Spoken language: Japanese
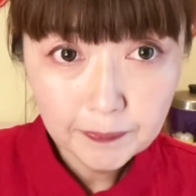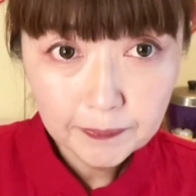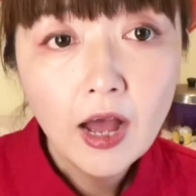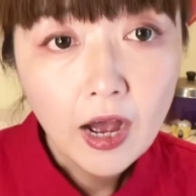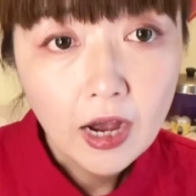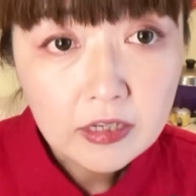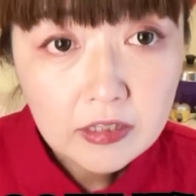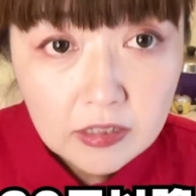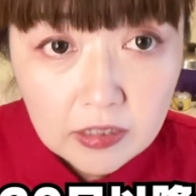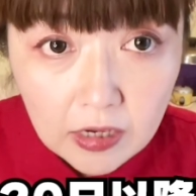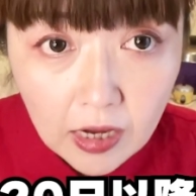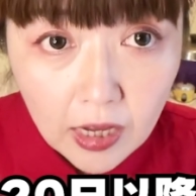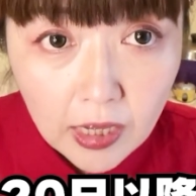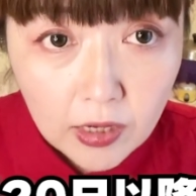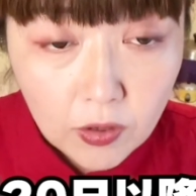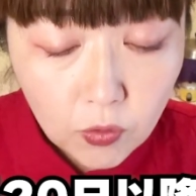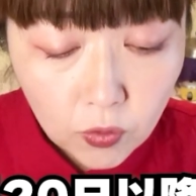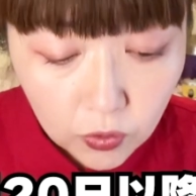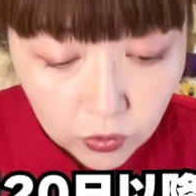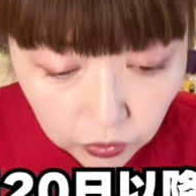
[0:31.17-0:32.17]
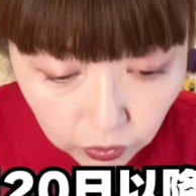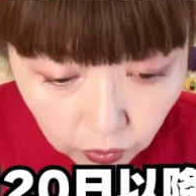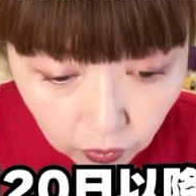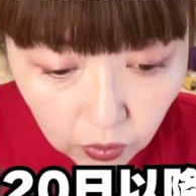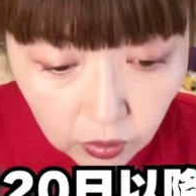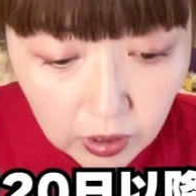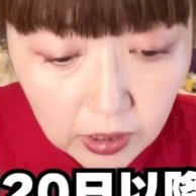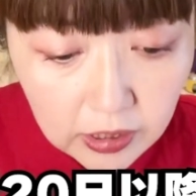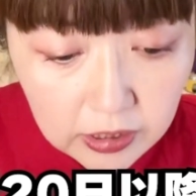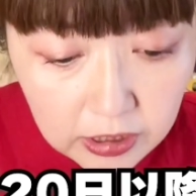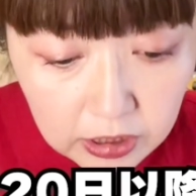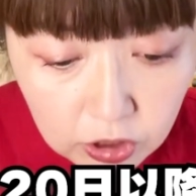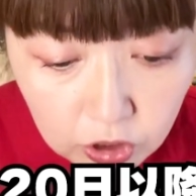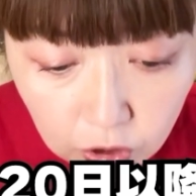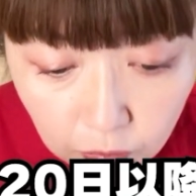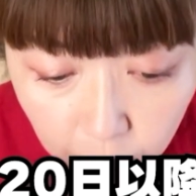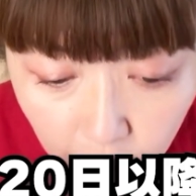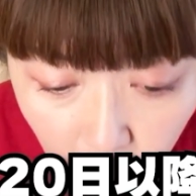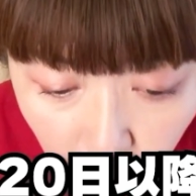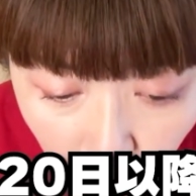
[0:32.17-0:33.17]
20日以降の自主
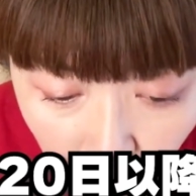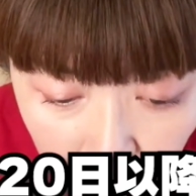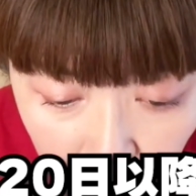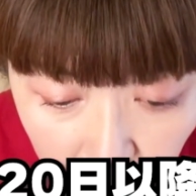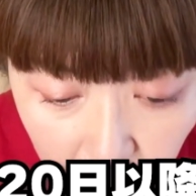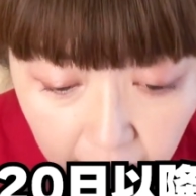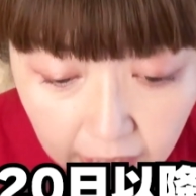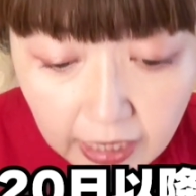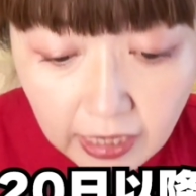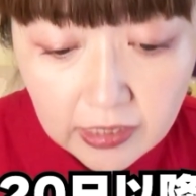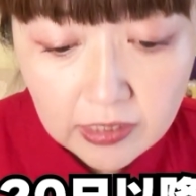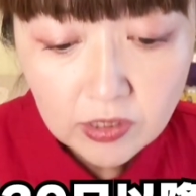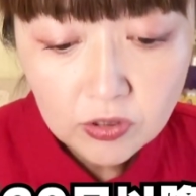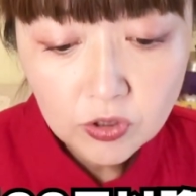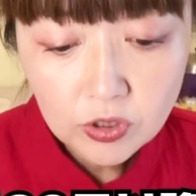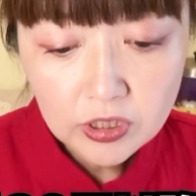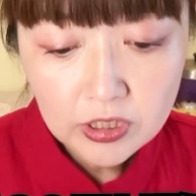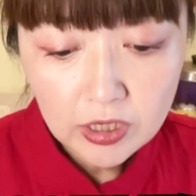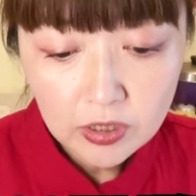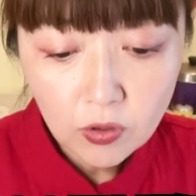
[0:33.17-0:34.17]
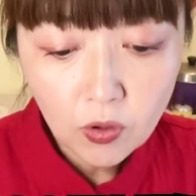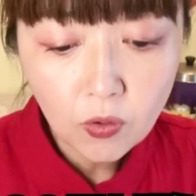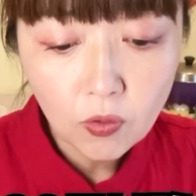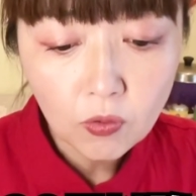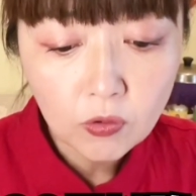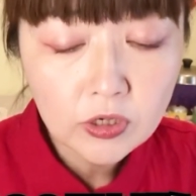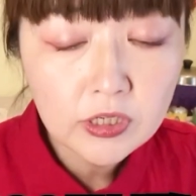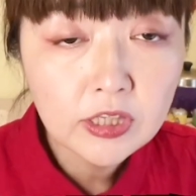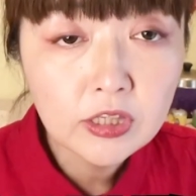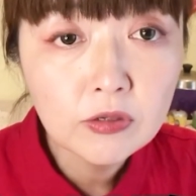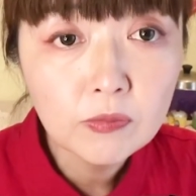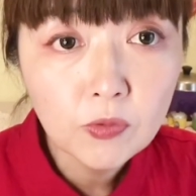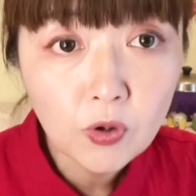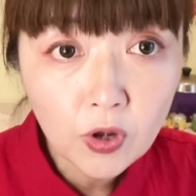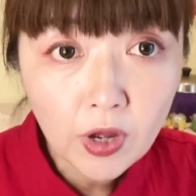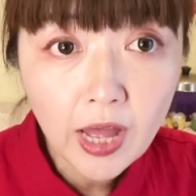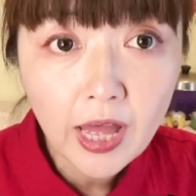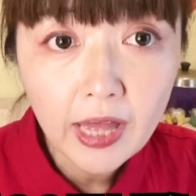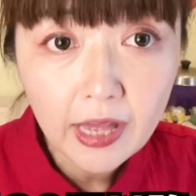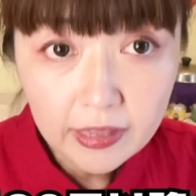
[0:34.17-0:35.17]
貿易期間についてのご質問
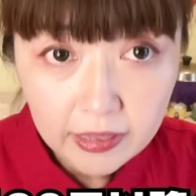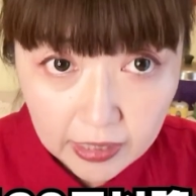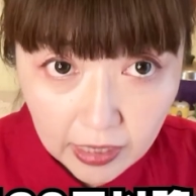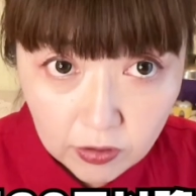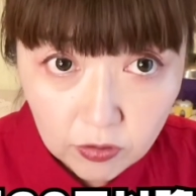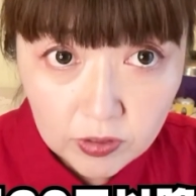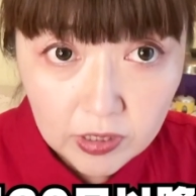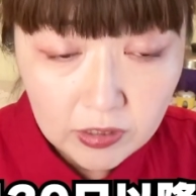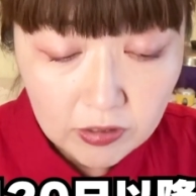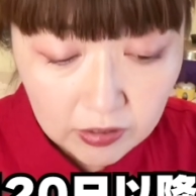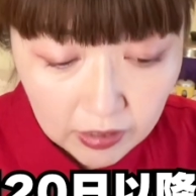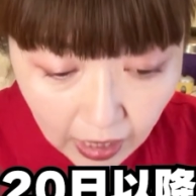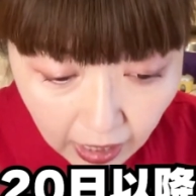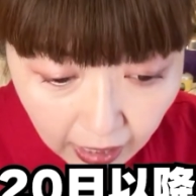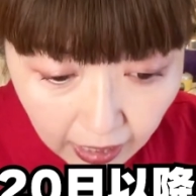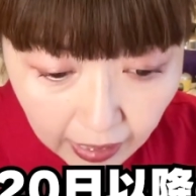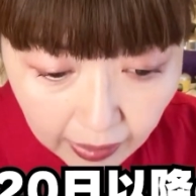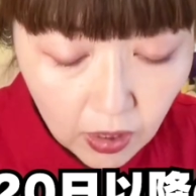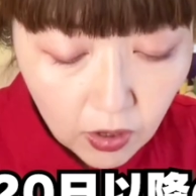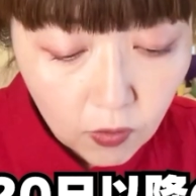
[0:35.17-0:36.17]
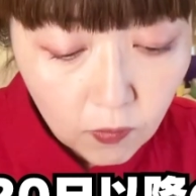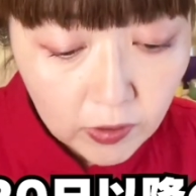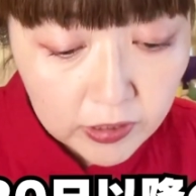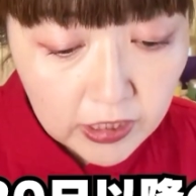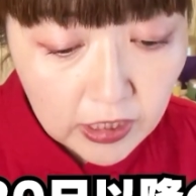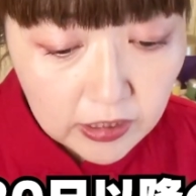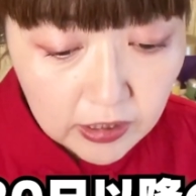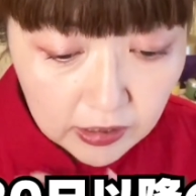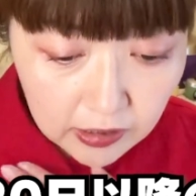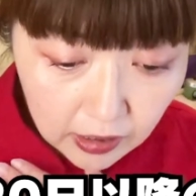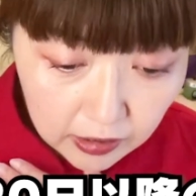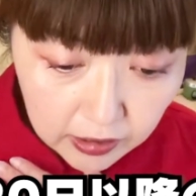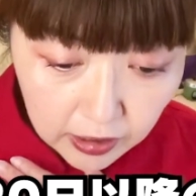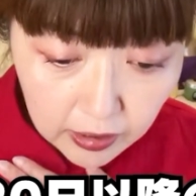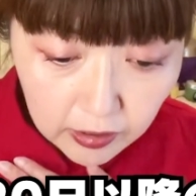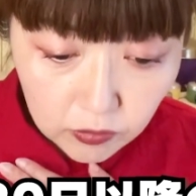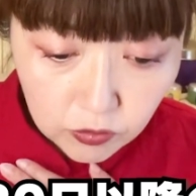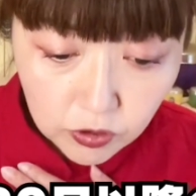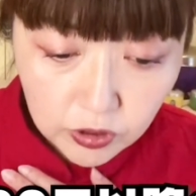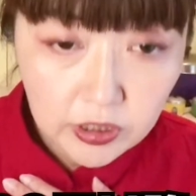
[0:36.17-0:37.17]
があったのですが、私が
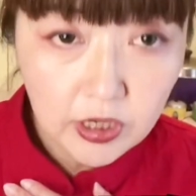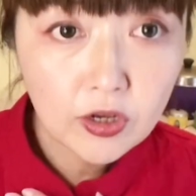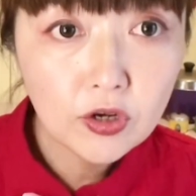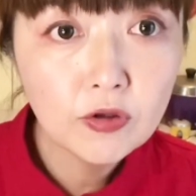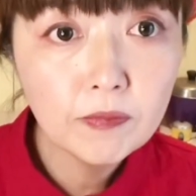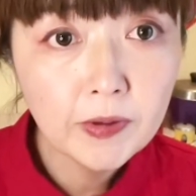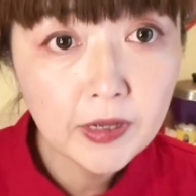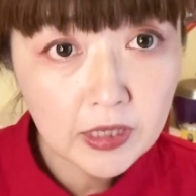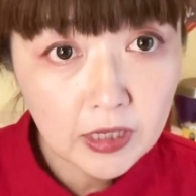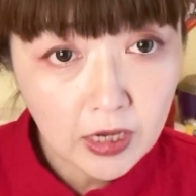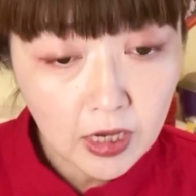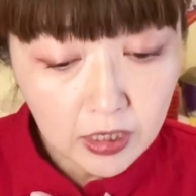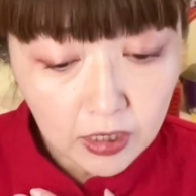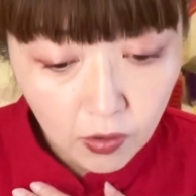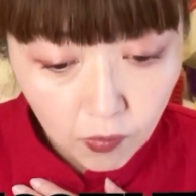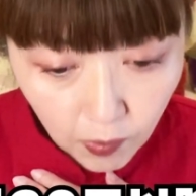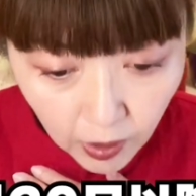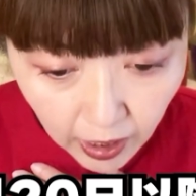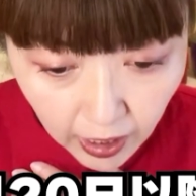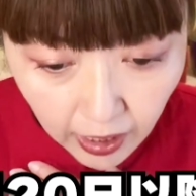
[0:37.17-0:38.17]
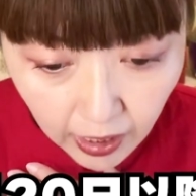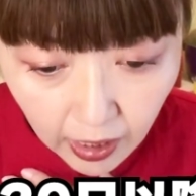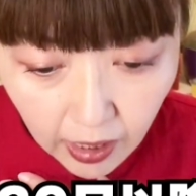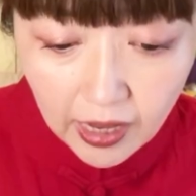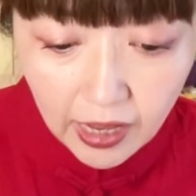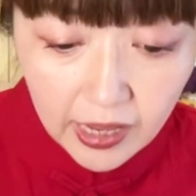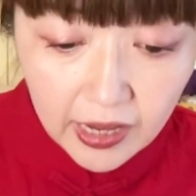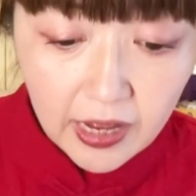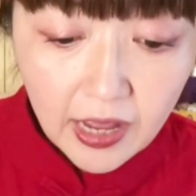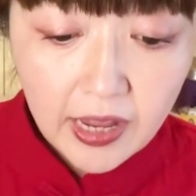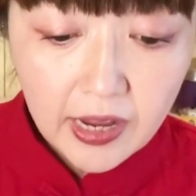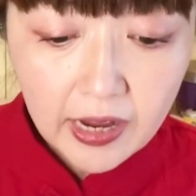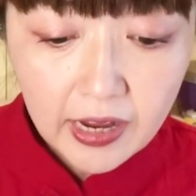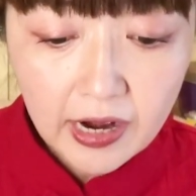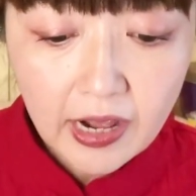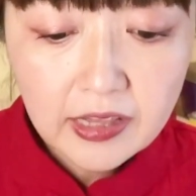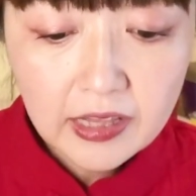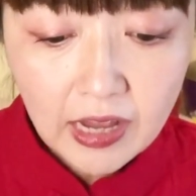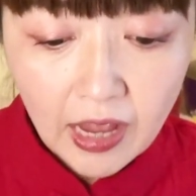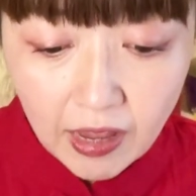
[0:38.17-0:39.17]
チェックしているメディアでは、海外か
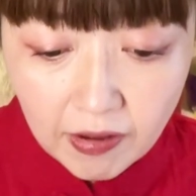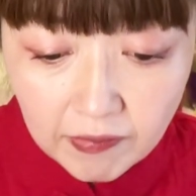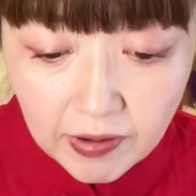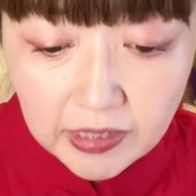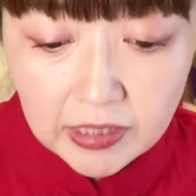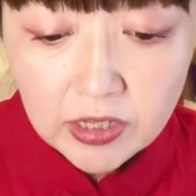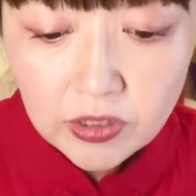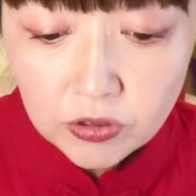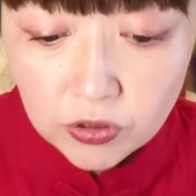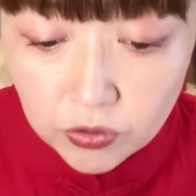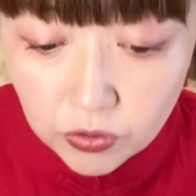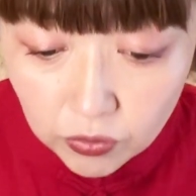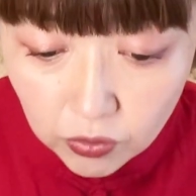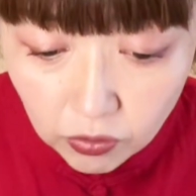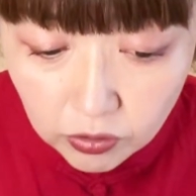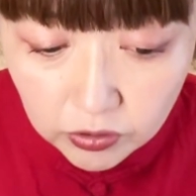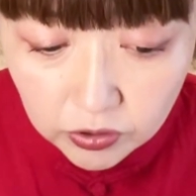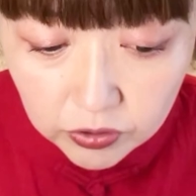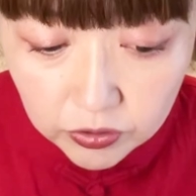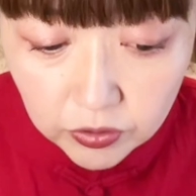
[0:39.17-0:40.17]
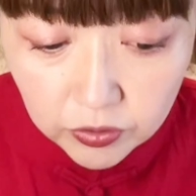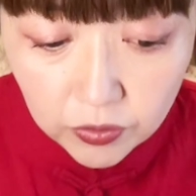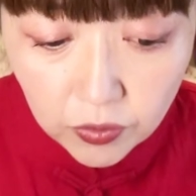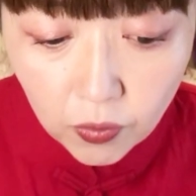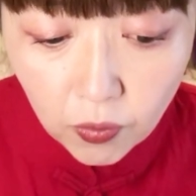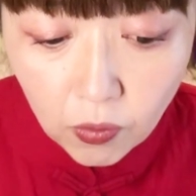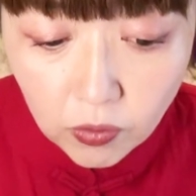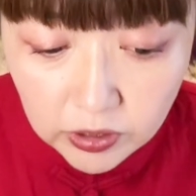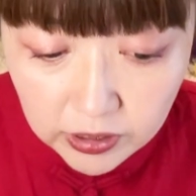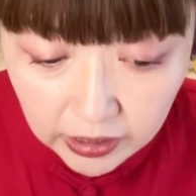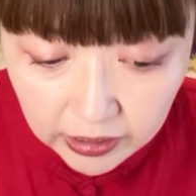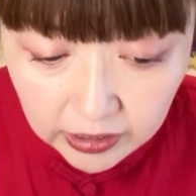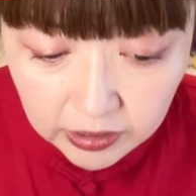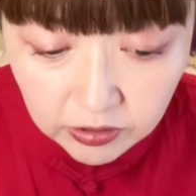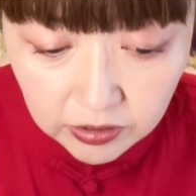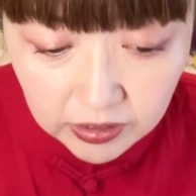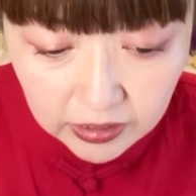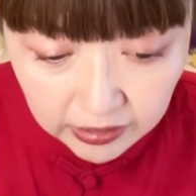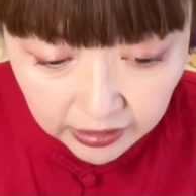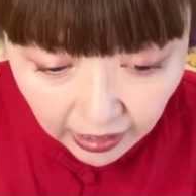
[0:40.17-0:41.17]
ら台湾に入国する旅行者に
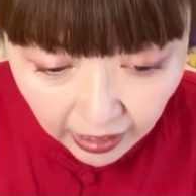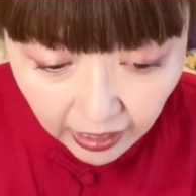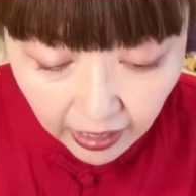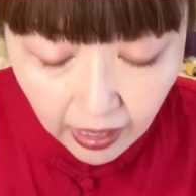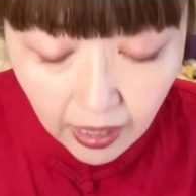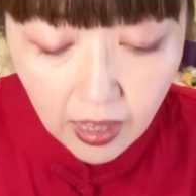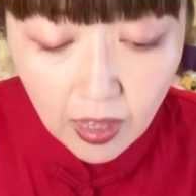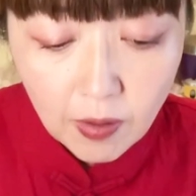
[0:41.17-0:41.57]
ついて、